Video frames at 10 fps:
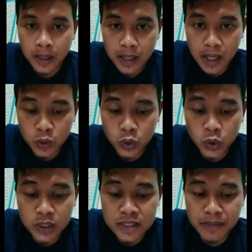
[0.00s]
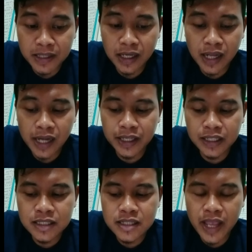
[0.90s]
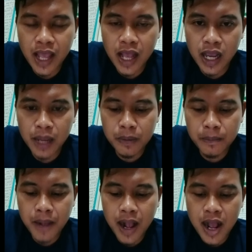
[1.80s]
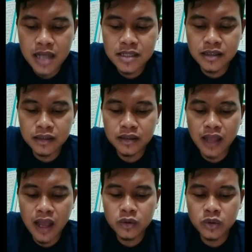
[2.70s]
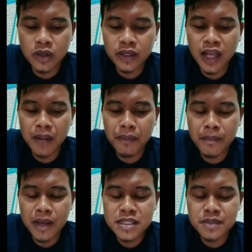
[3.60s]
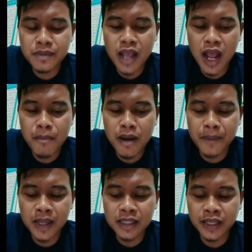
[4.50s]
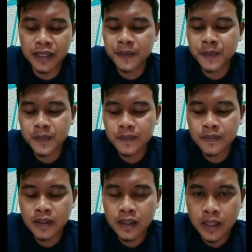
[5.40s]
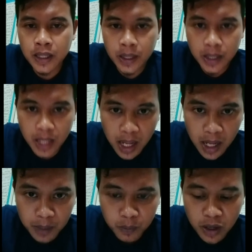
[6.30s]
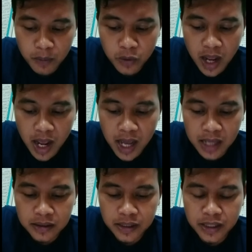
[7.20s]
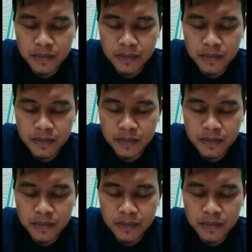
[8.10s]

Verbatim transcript: dan untuk kesempatan kali ini saya akan membahas tentang tutorial membasmi hama patek. Dan mudah-mudahan ini